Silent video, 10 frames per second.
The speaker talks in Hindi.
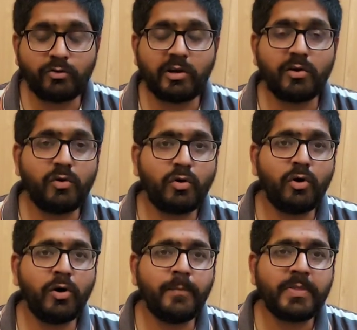कुछ लोगों
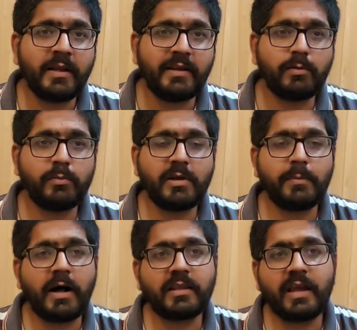को जब हम
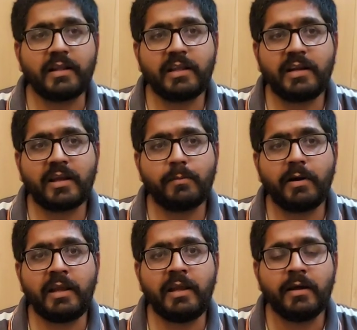ये बात कहते हैं ना कि
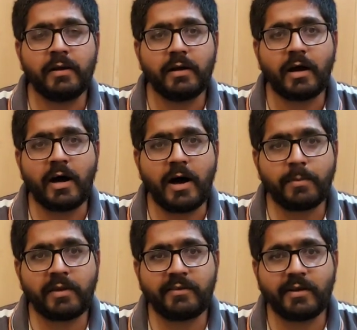भाई
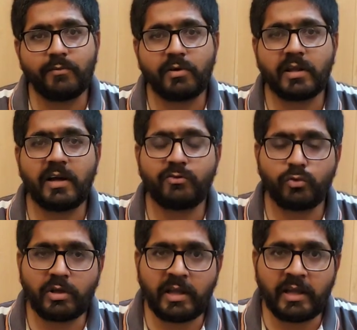आपके जानवर का
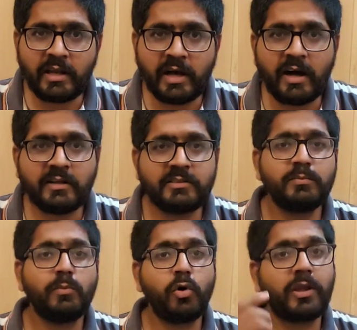चूंकि
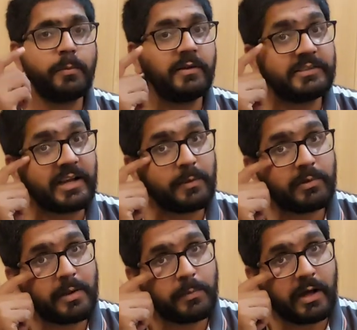इलाज मौके पे
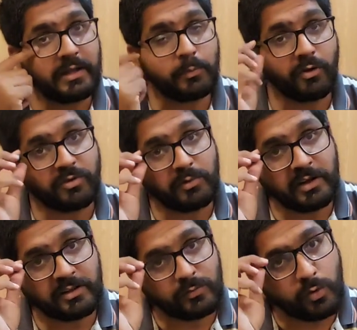चेकअप के बाद ही
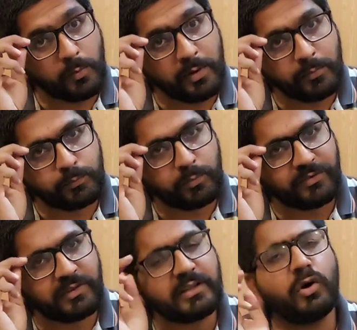पॉसिबल है तो वो हमें
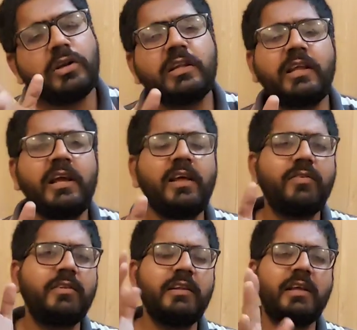बजिद हो जाते
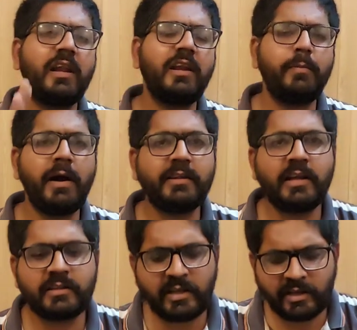हैं ज़िद करने
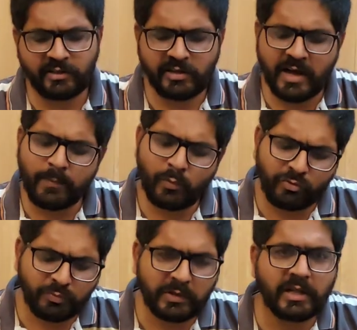बैठ जाते हैं कि जी आप
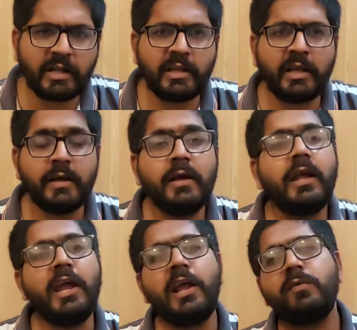कुछ बता
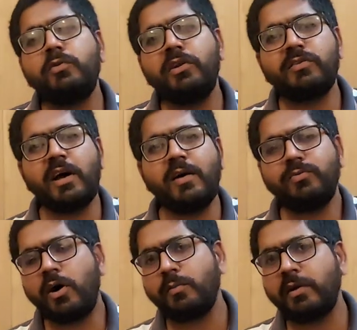दें एक मुझे
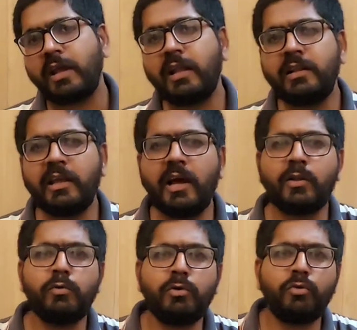साहब फार्मर कहते हैं
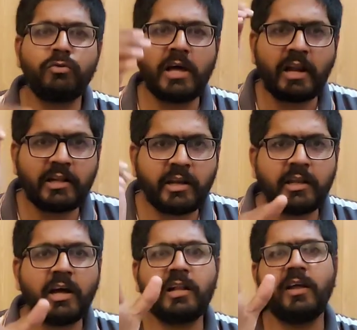यार तू इनको जहर का
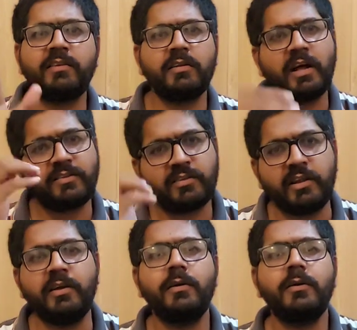टीका दस दे दस
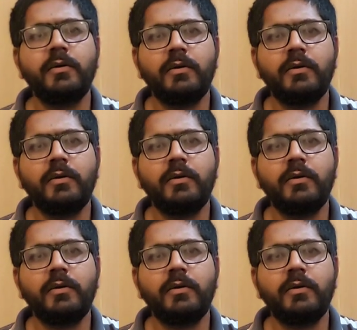दे